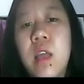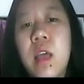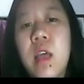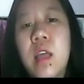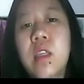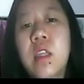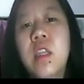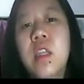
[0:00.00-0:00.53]

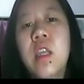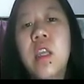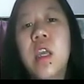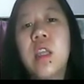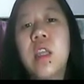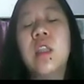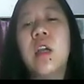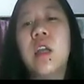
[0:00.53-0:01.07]
Nah, jadi dia
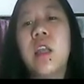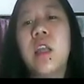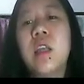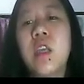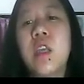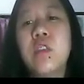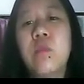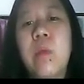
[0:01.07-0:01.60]
kita tekan
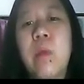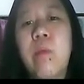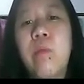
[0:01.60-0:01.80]
aja supra